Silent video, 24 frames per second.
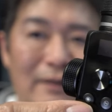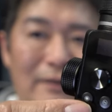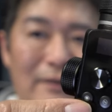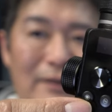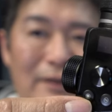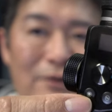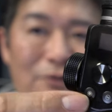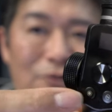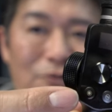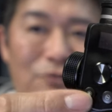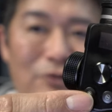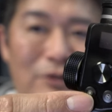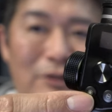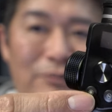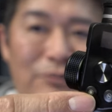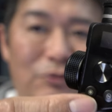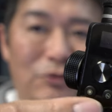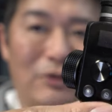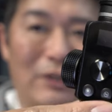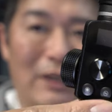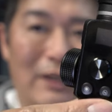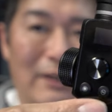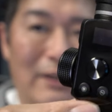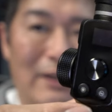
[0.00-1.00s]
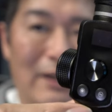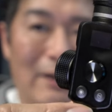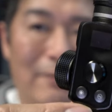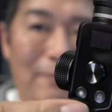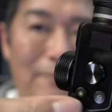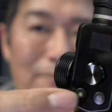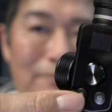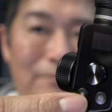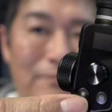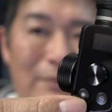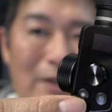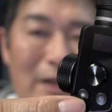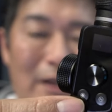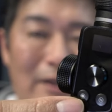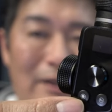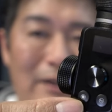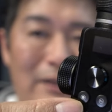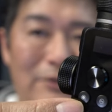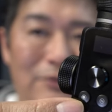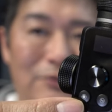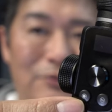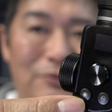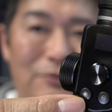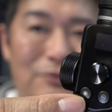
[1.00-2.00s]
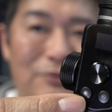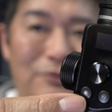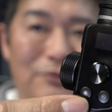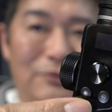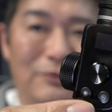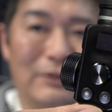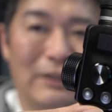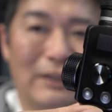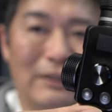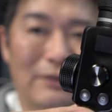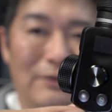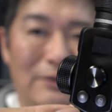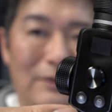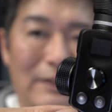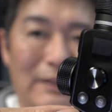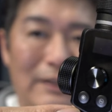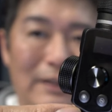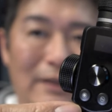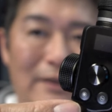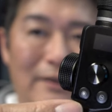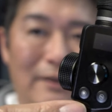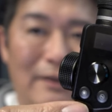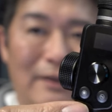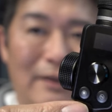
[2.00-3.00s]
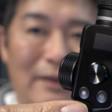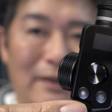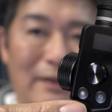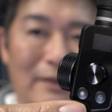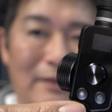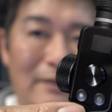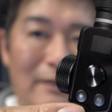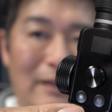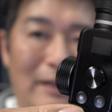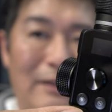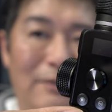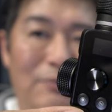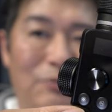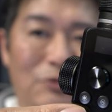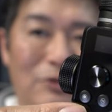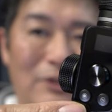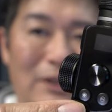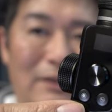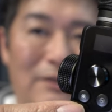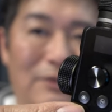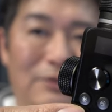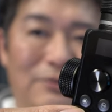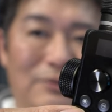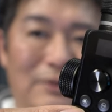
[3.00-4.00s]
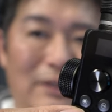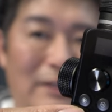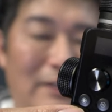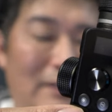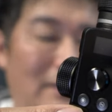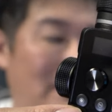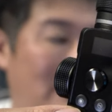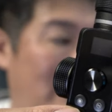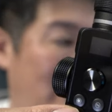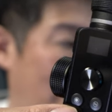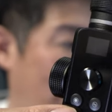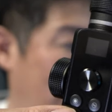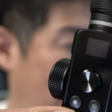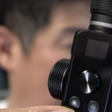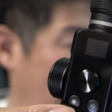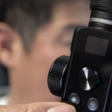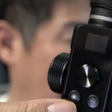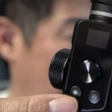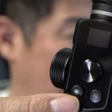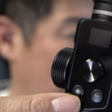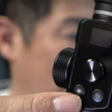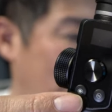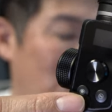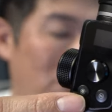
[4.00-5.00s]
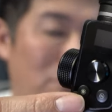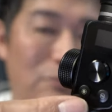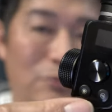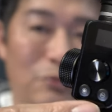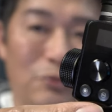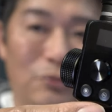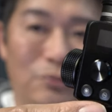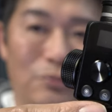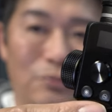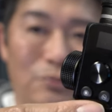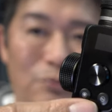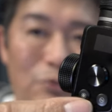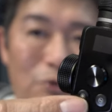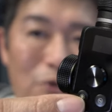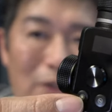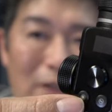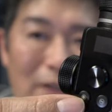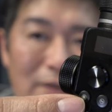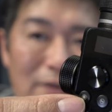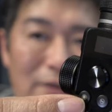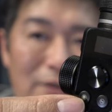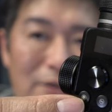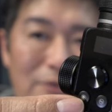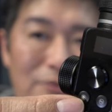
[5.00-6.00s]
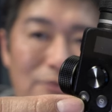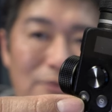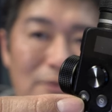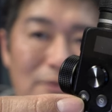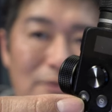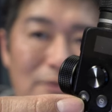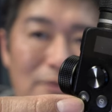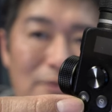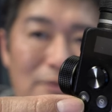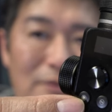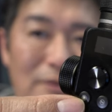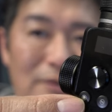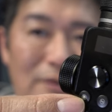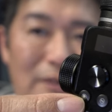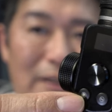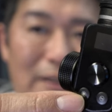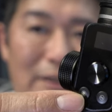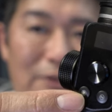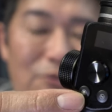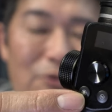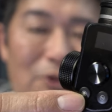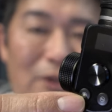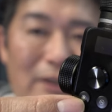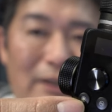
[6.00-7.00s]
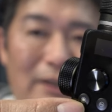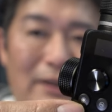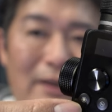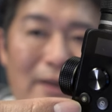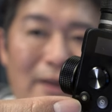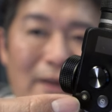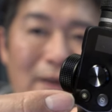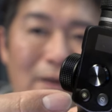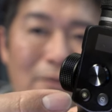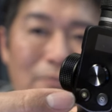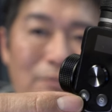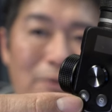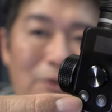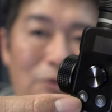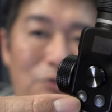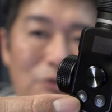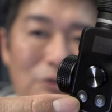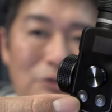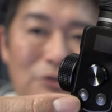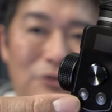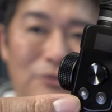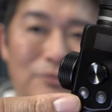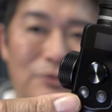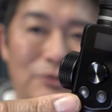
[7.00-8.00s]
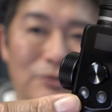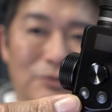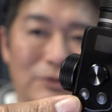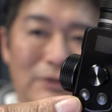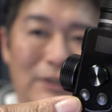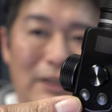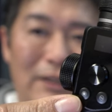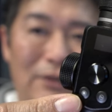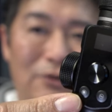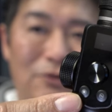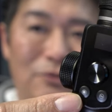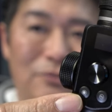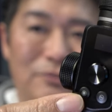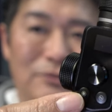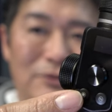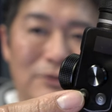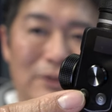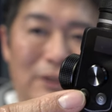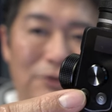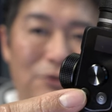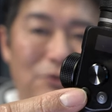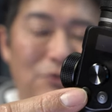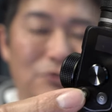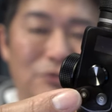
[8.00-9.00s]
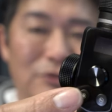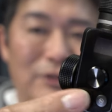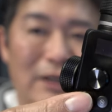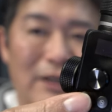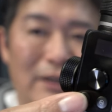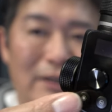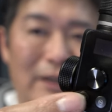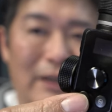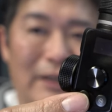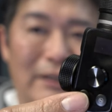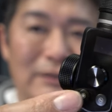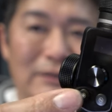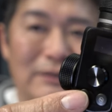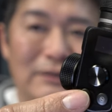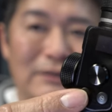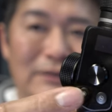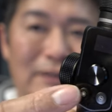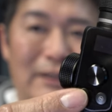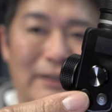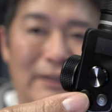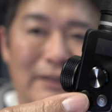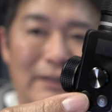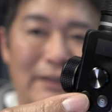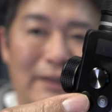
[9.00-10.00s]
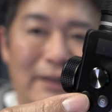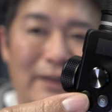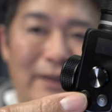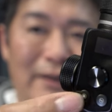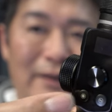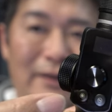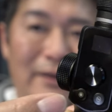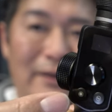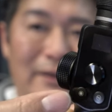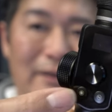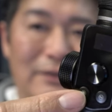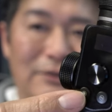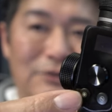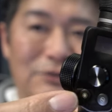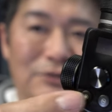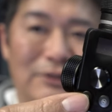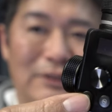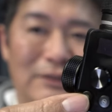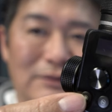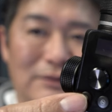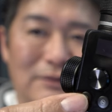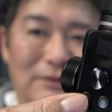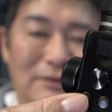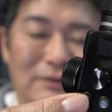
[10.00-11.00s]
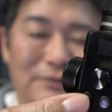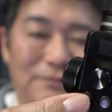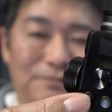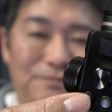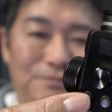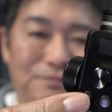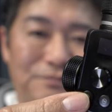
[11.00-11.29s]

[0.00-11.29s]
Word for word: で、ここにボタンが、まあ、あのー、なんていうかな。何ボタンって言ったらいいかな。ファンクションボタンって言って、でいいのかな。まあ、こっちの分、点の分が録画開始したり、えー、するやつです。